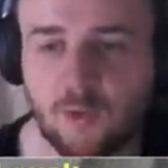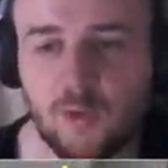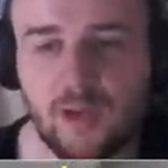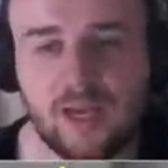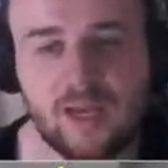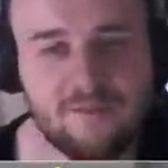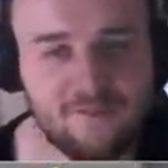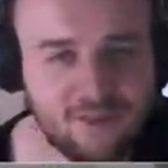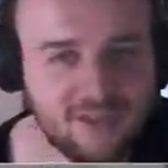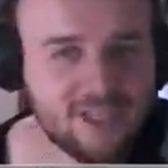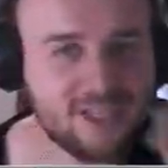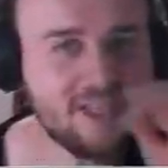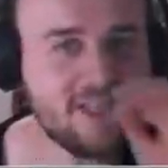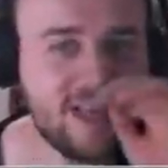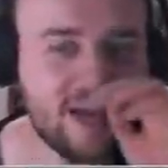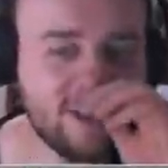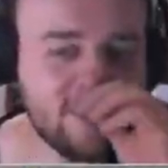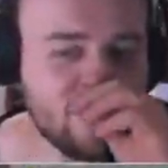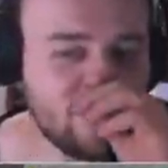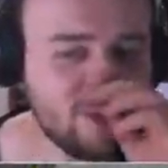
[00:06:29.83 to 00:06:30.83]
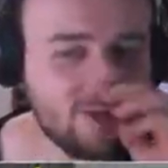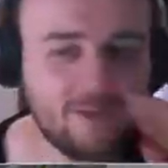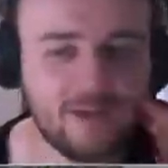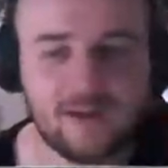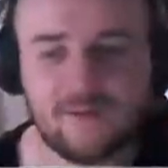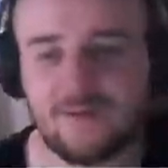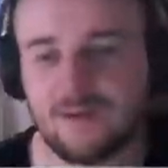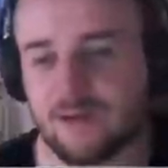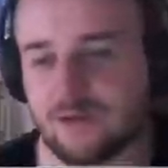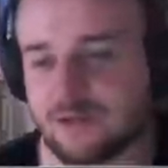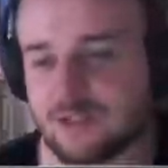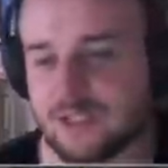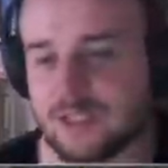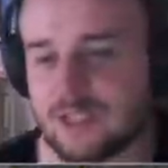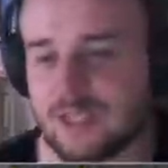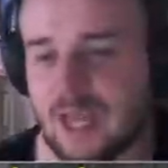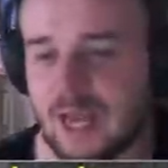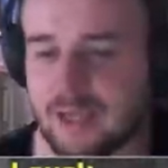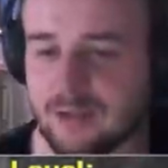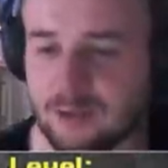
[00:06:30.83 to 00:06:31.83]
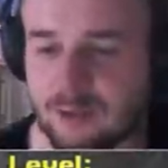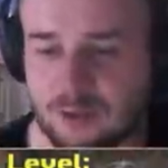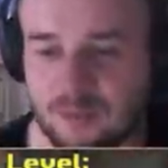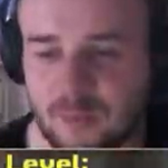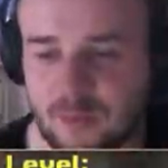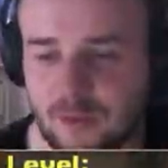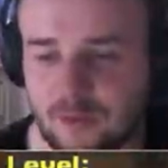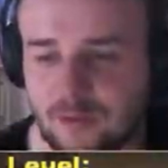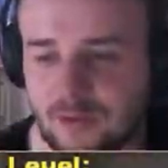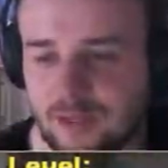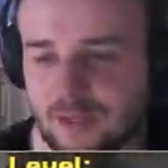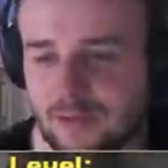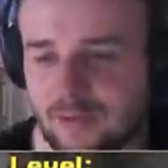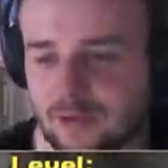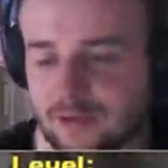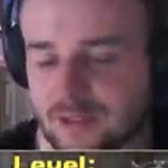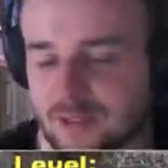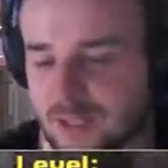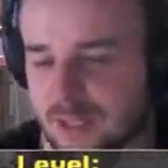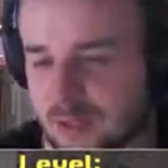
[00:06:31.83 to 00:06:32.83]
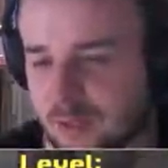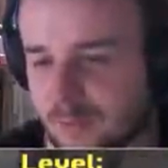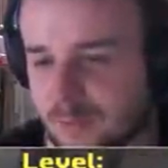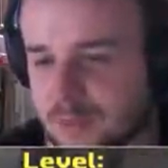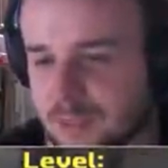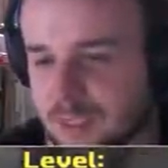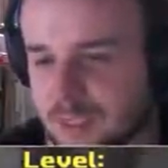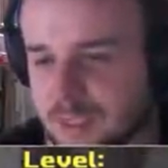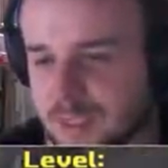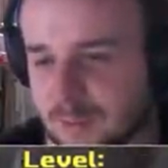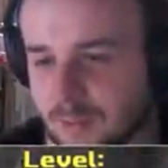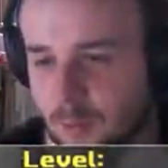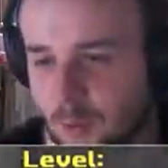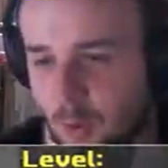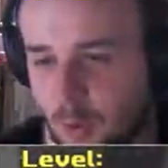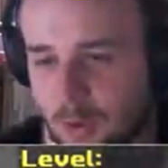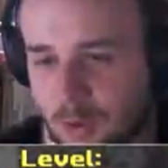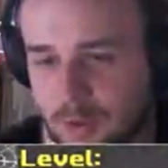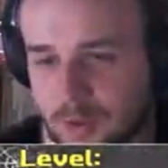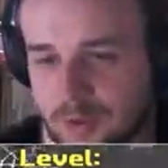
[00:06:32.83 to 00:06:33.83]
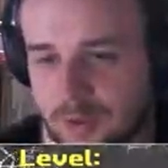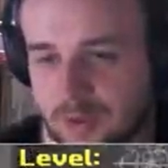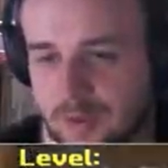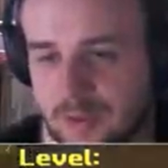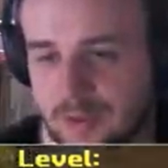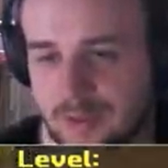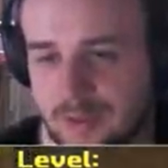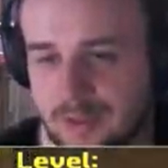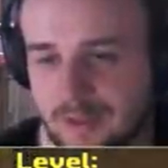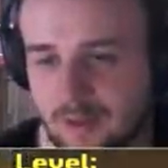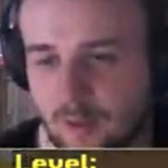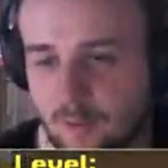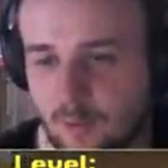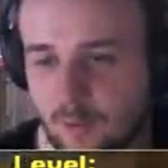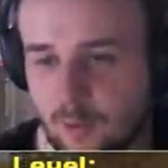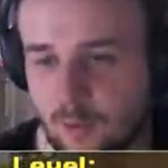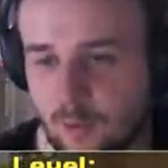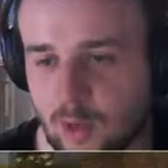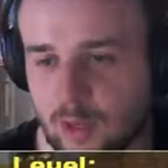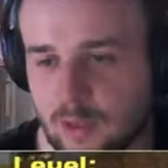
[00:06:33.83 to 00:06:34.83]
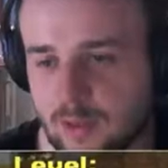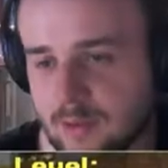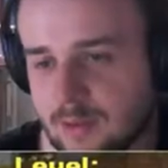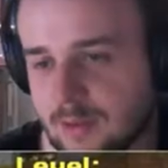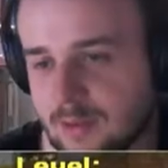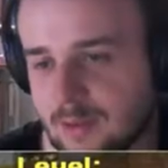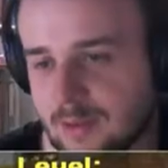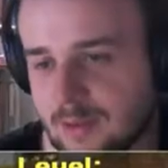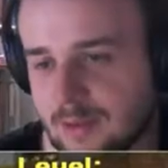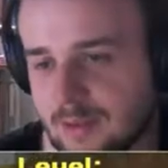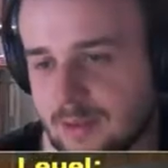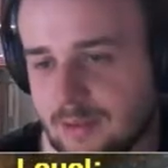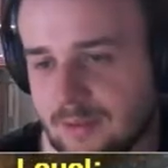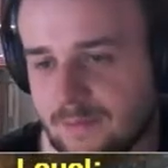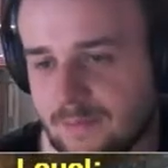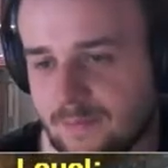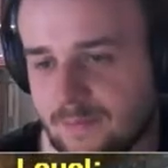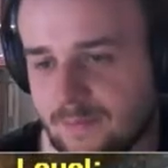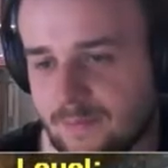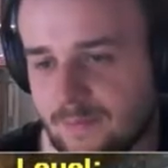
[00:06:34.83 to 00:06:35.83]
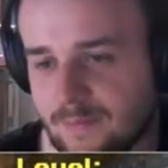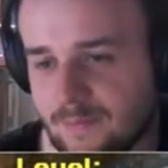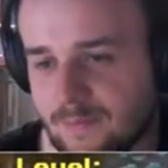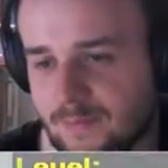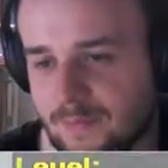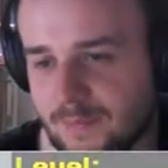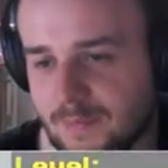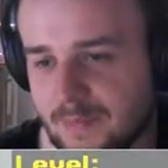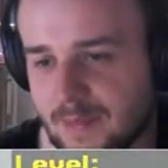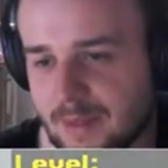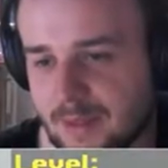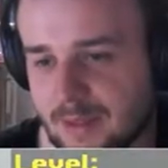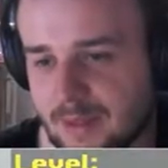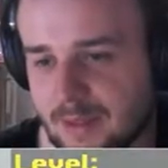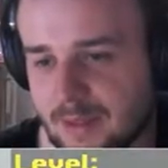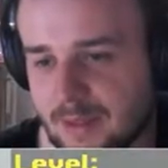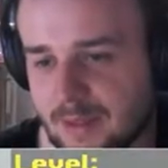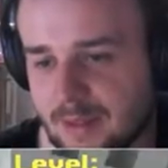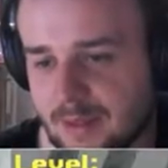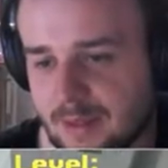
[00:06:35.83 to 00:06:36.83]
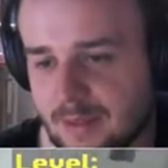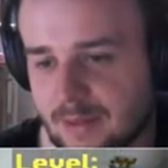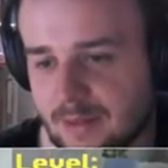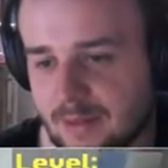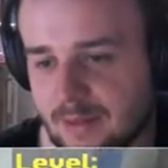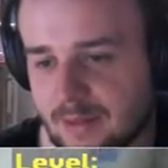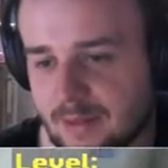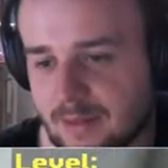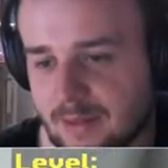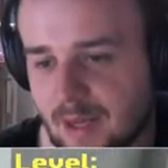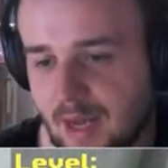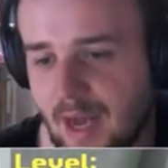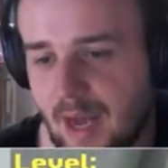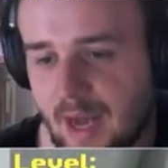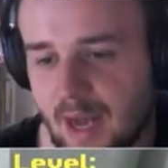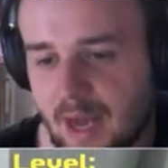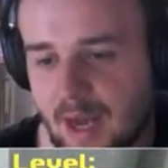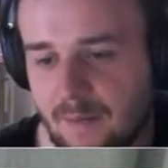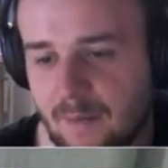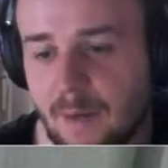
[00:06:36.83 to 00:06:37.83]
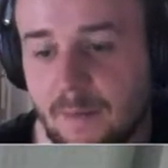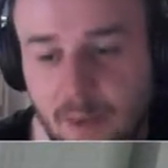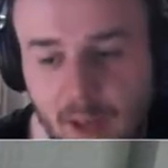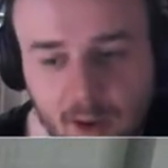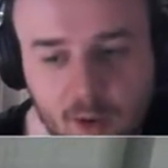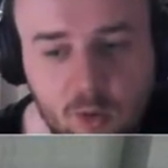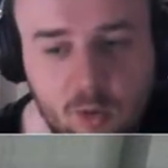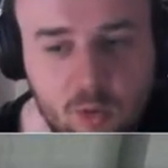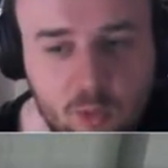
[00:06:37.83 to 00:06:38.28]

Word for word: quella invece il danno averlo settato. Spero che l'avrebbero settato abbastanza buono. Pronto? Ho paura. Adesso volo, eh. Ah, vabbè, oh,